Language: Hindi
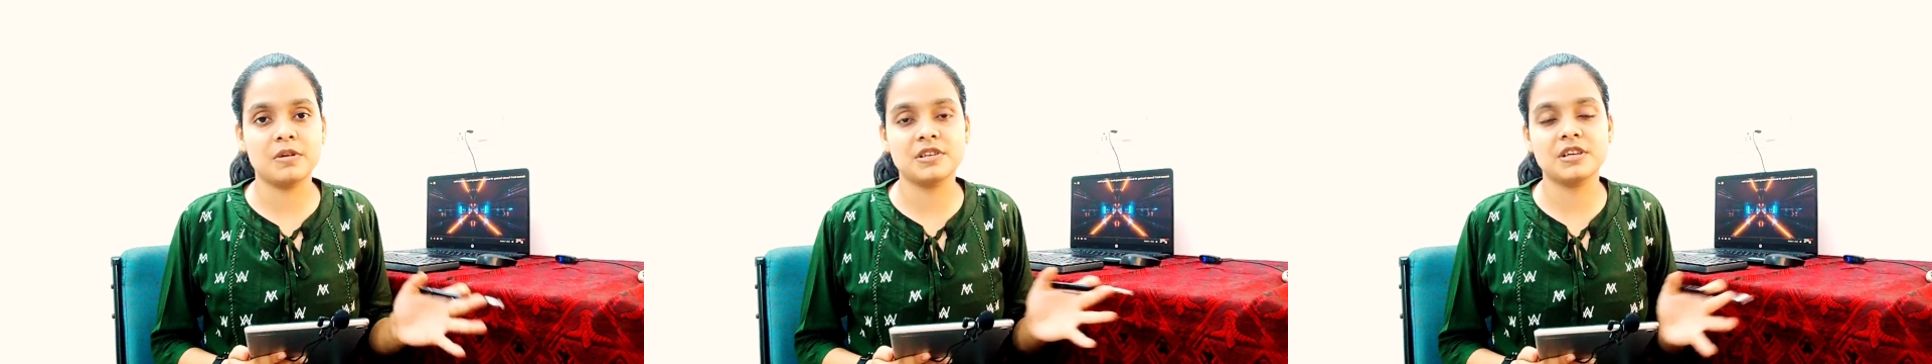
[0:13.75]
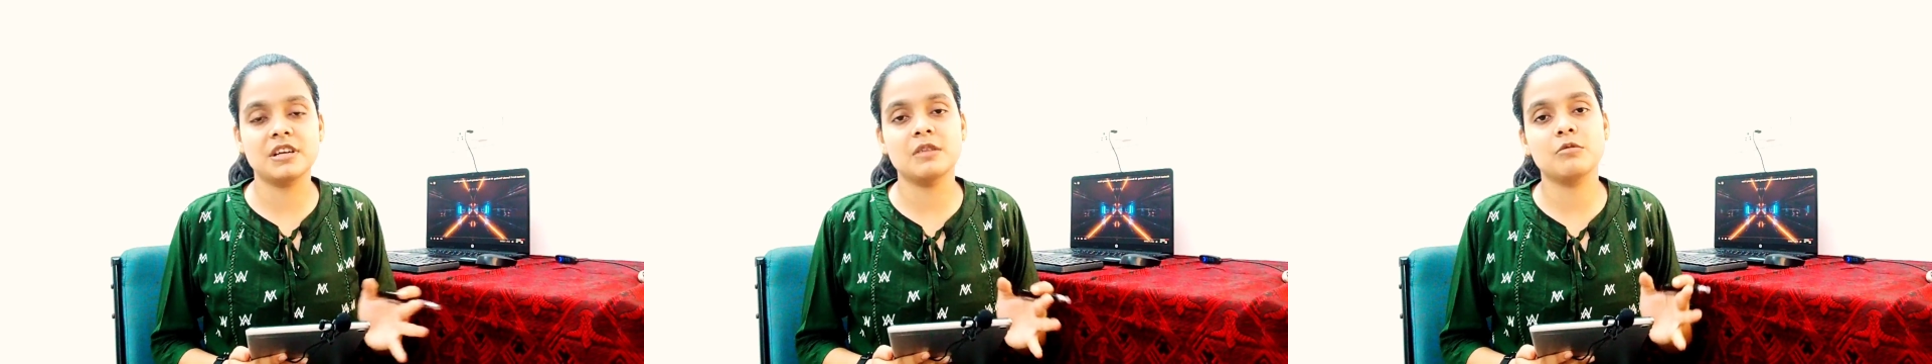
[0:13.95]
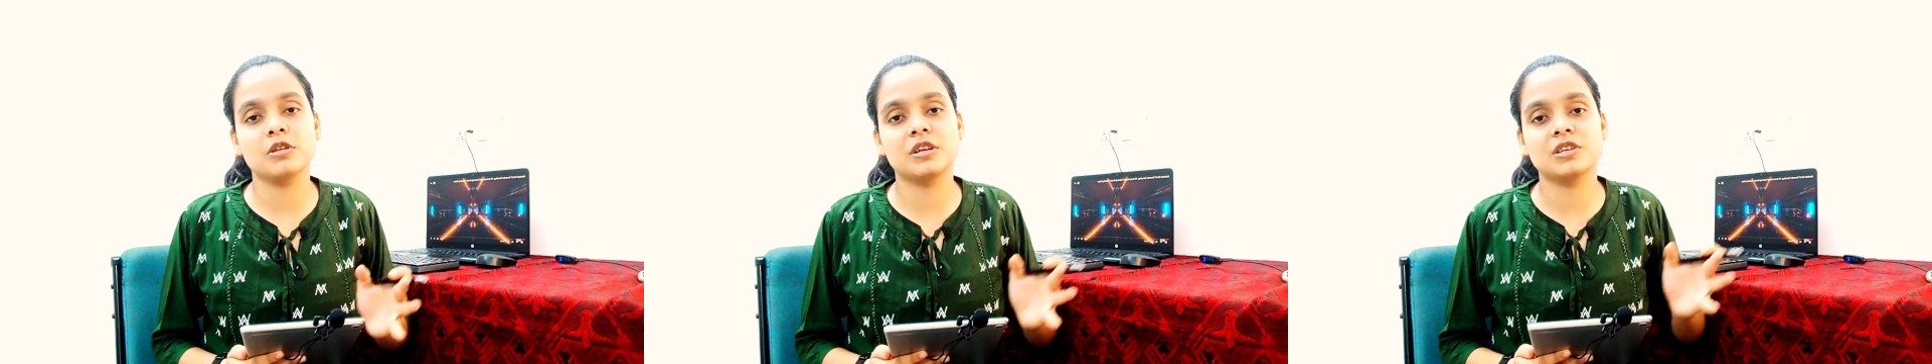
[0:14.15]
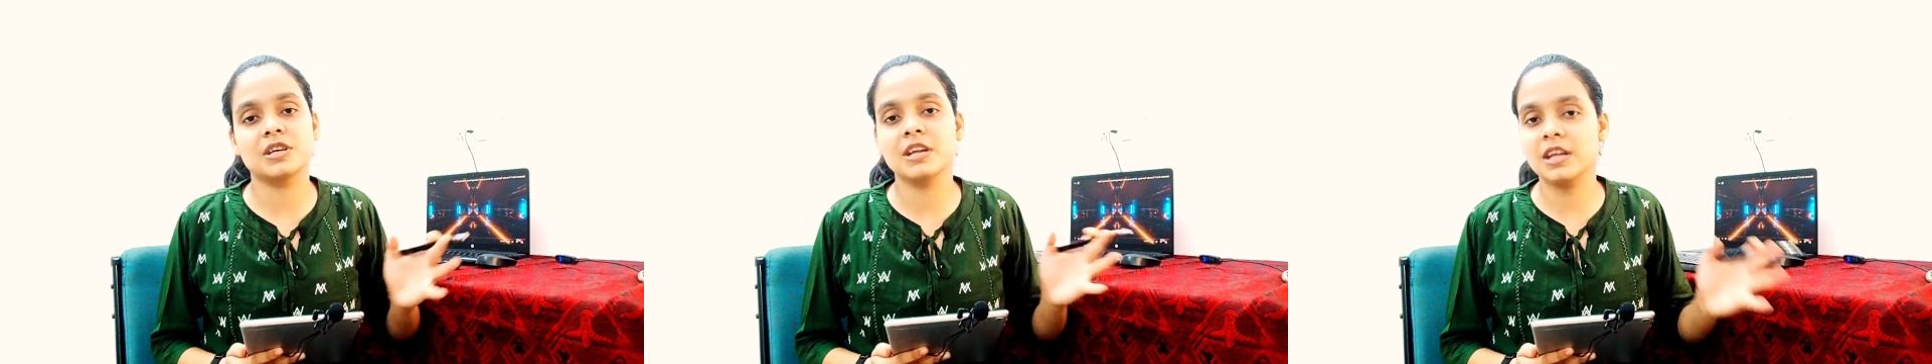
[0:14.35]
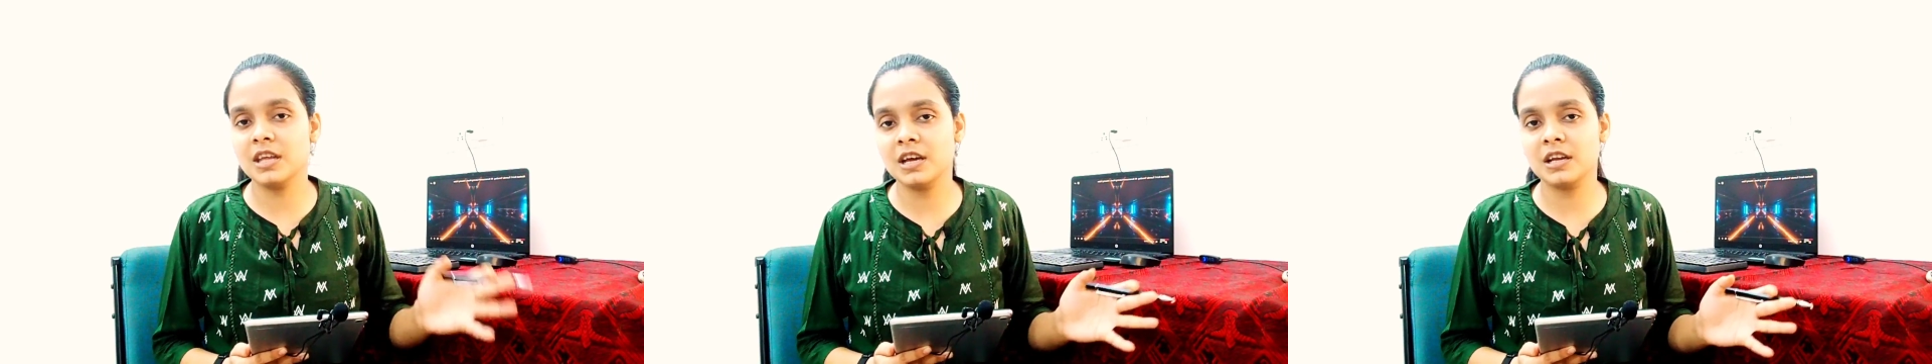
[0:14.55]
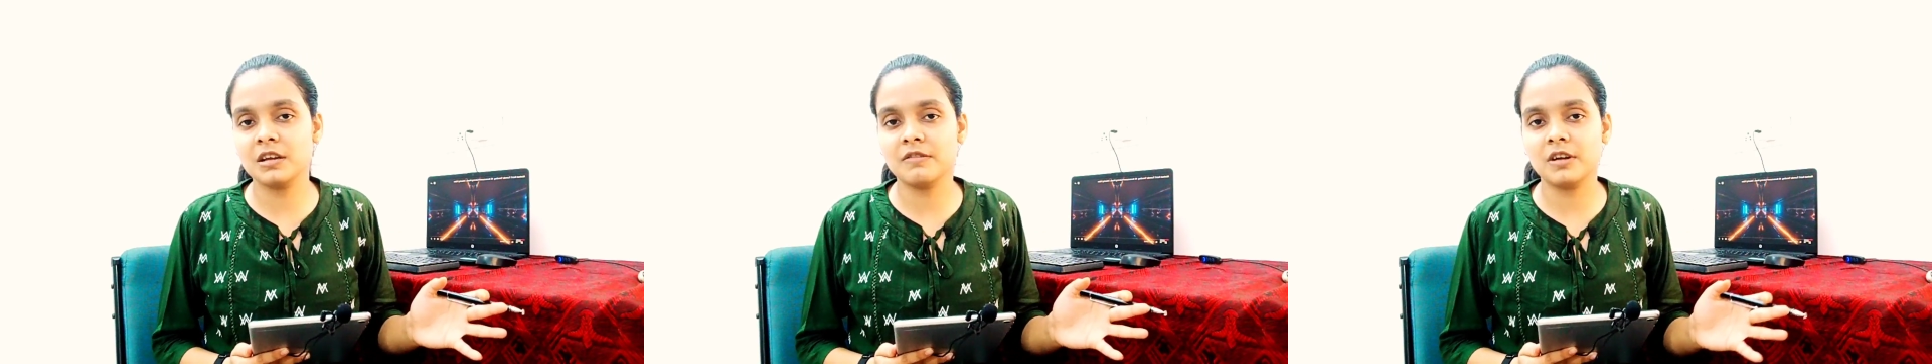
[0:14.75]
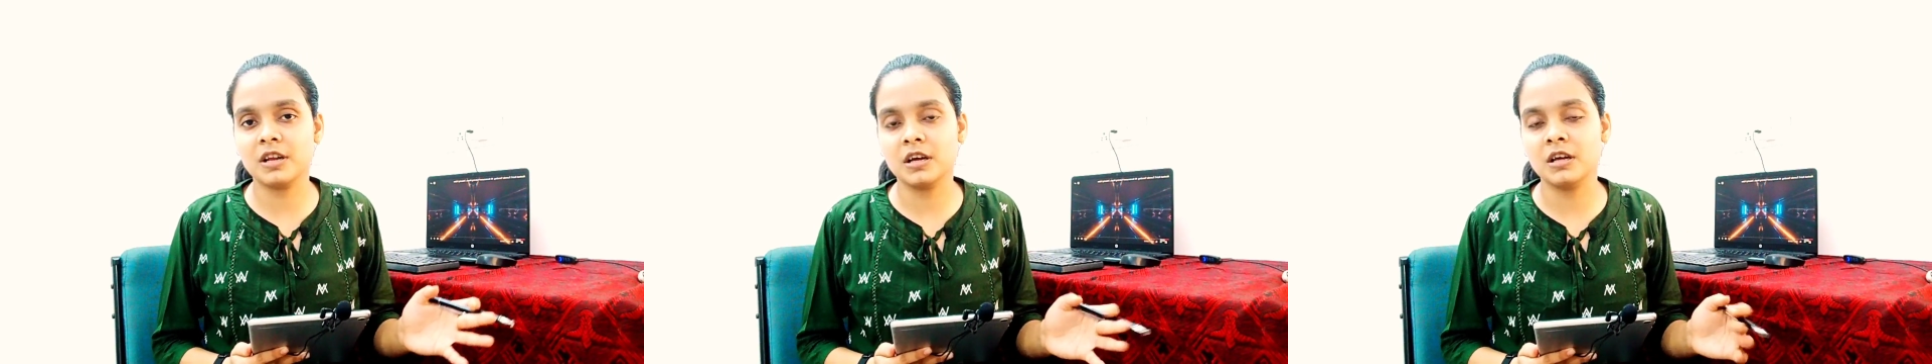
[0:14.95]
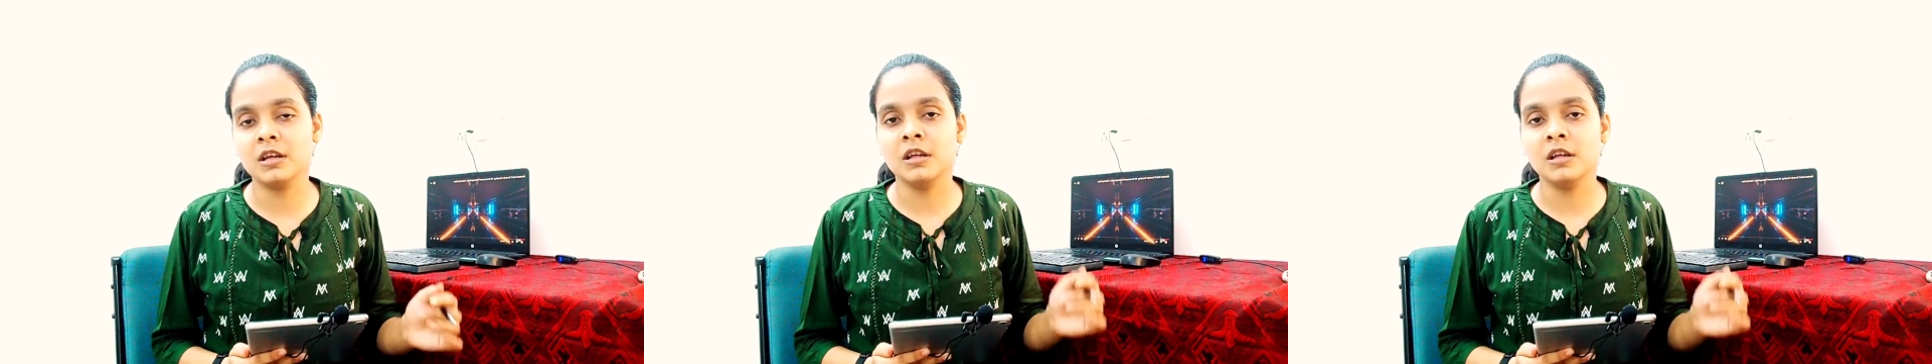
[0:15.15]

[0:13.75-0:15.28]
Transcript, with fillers: परसेंटेज बहुत अच्छा नहीं आने वाला